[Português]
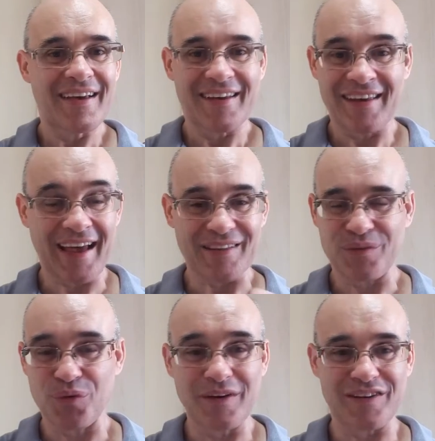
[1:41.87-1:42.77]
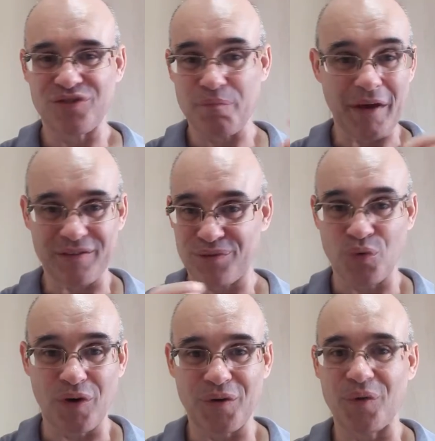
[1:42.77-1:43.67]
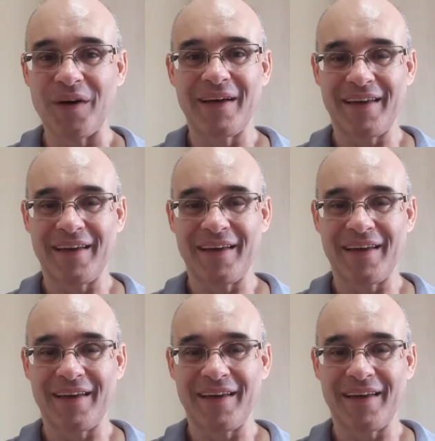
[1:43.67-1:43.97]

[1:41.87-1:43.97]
criaturas, super soro,